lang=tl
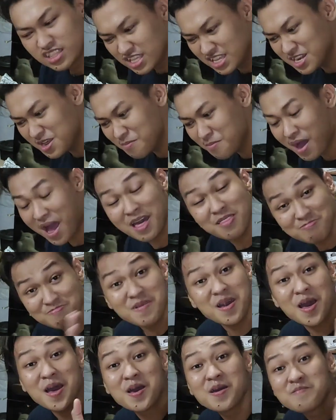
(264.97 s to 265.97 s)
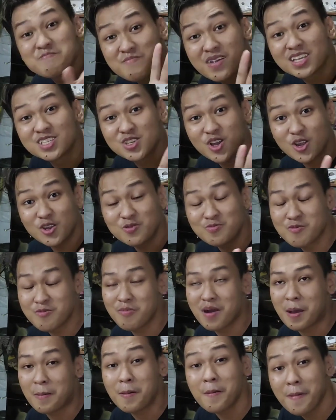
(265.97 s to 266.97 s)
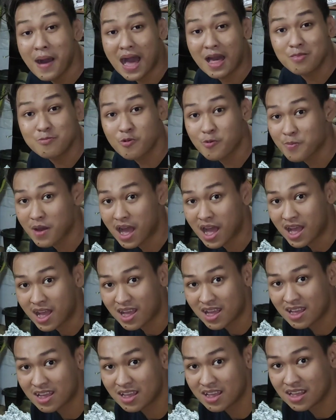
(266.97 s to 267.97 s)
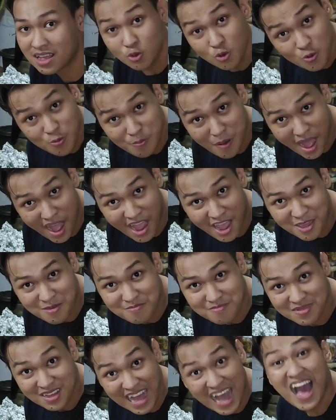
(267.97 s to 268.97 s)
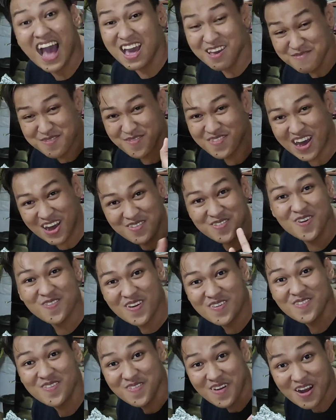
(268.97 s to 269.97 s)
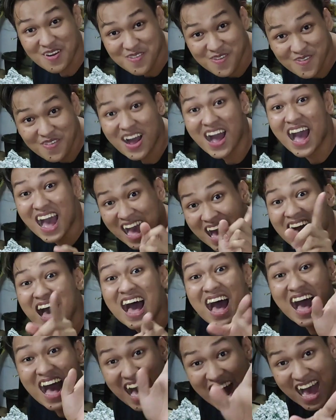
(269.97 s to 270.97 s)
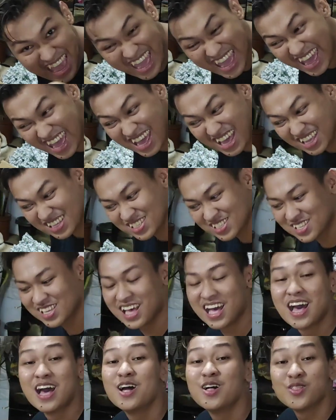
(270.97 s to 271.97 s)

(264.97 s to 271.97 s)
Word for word: Hindi naman, medyo ano mo pa, babaan mo pa. 2,500. Ay, babaan mo pa, babaan mo pa. Yes!